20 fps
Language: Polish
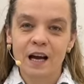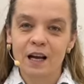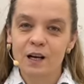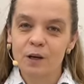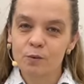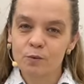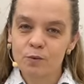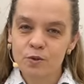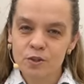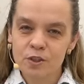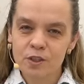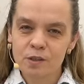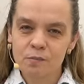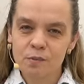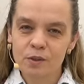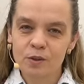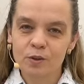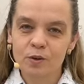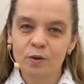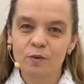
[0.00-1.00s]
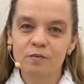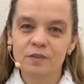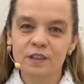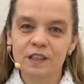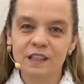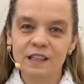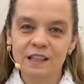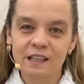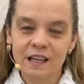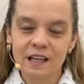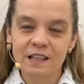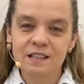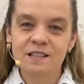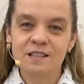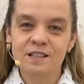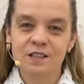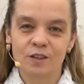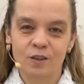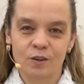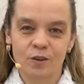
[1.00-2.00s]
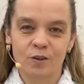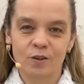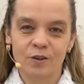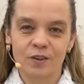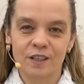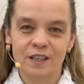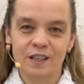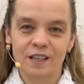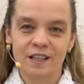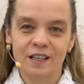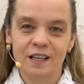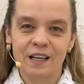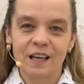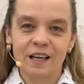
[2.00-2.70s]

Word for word: Ale uczyńmy to w intencji chorych.